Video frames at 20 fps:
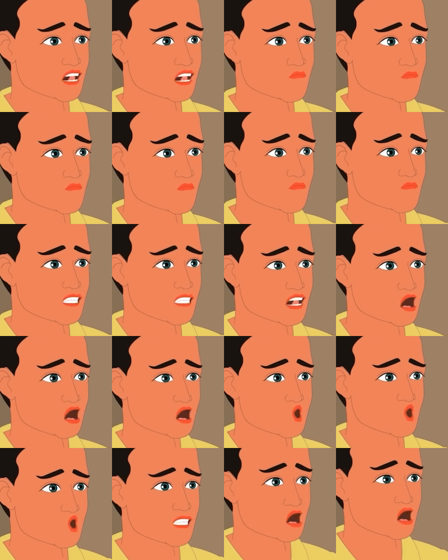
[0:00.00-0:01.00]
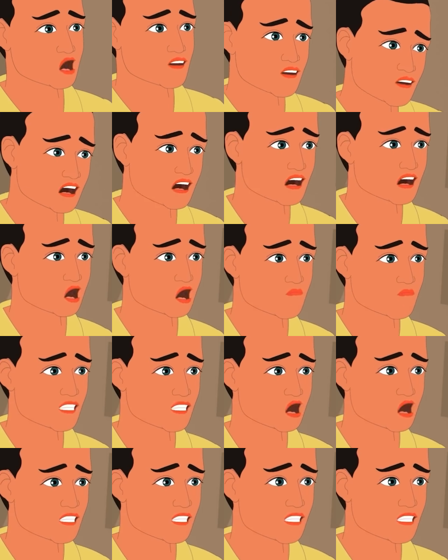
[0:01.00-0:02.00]
விட்டுடு அவளுக்கு இங்க வர்றதே
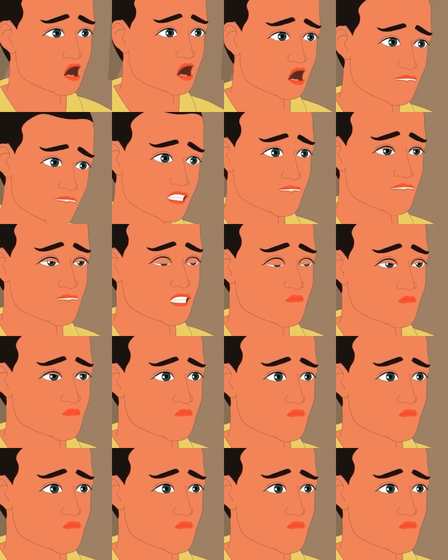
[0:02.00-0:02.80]
சுத்தமா பிடிக்கல